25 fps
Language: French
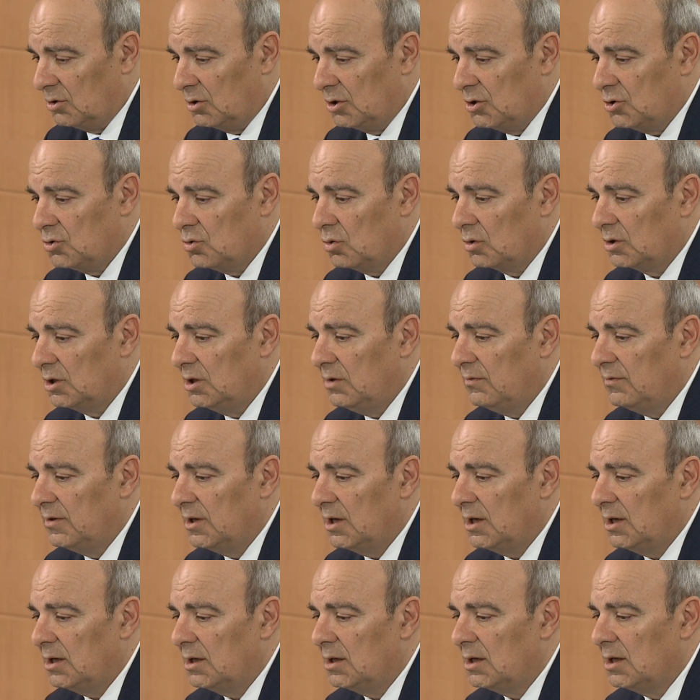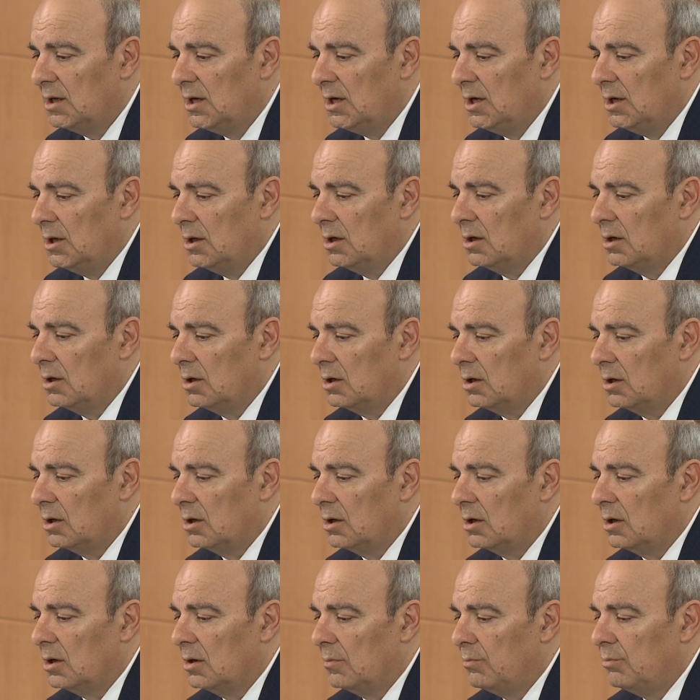dans les jours qui viennent,
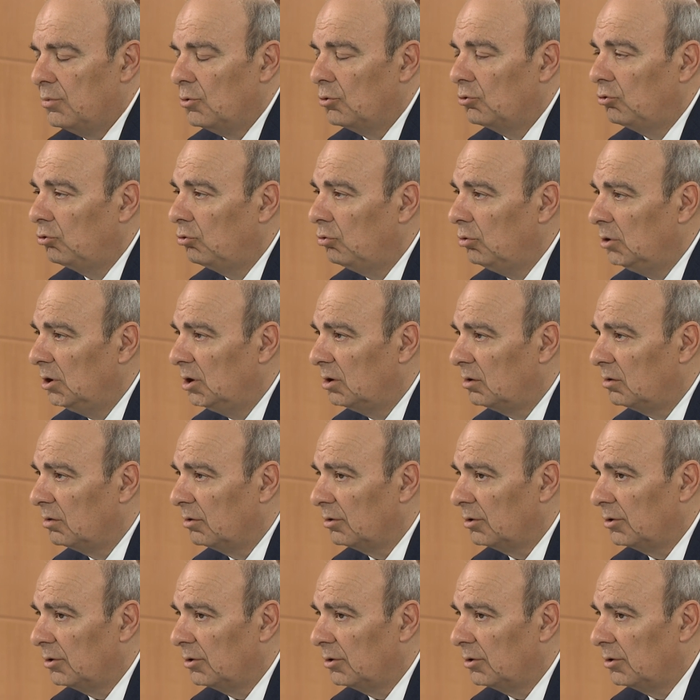poursuite